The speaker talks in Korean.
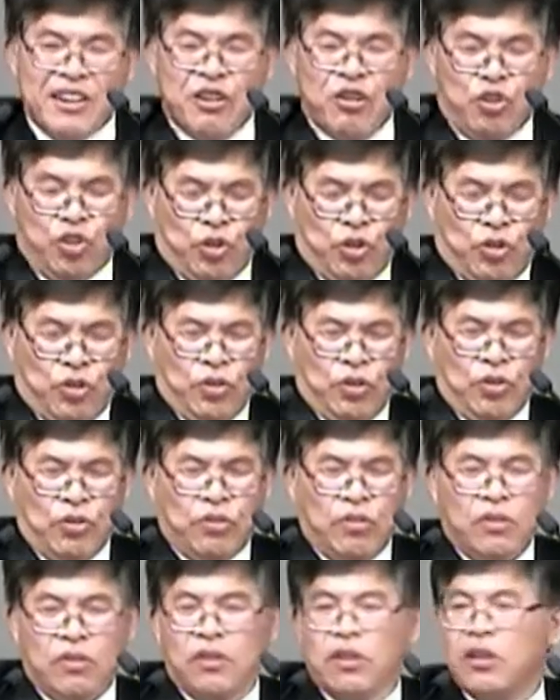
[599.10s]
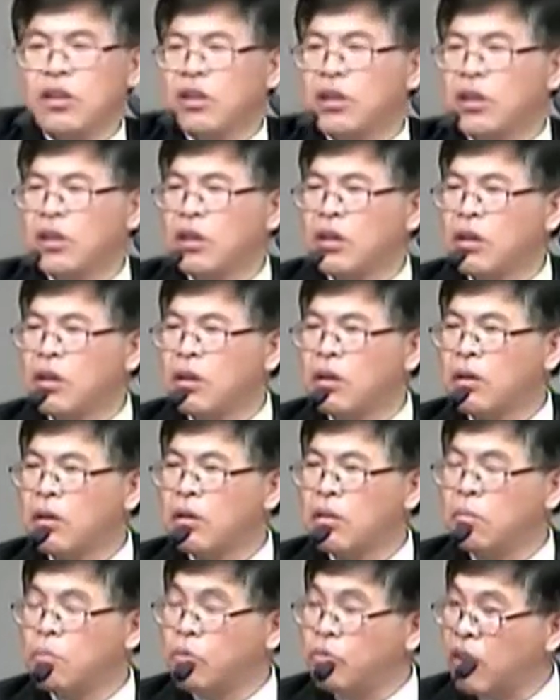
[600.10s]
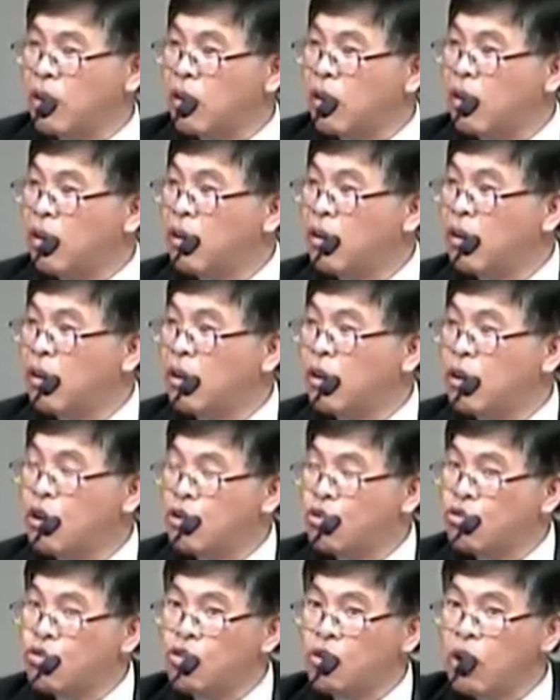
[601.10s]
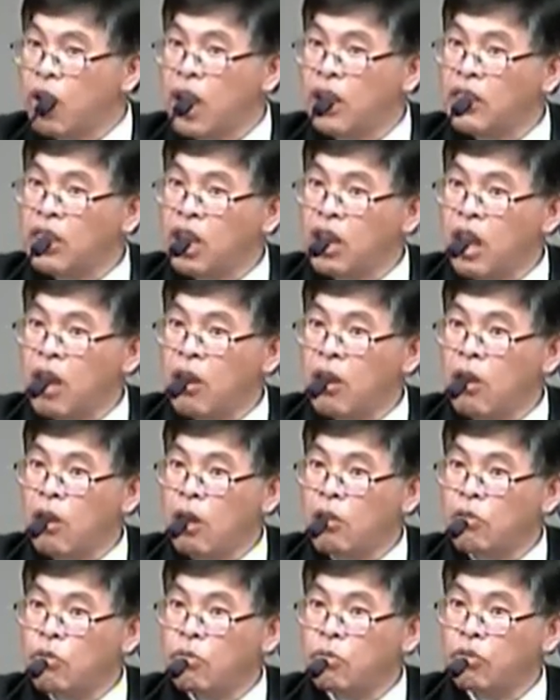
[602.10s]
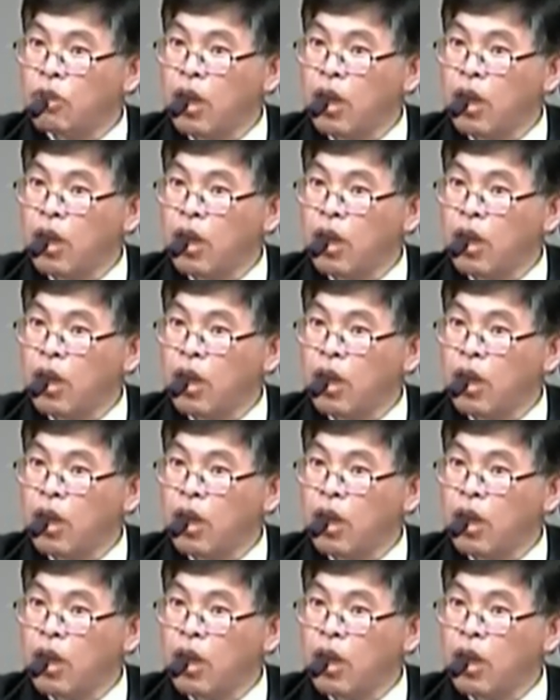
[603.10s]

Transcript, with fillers: 주여! 뭔지 알아요? 주여 한 단어를 가지고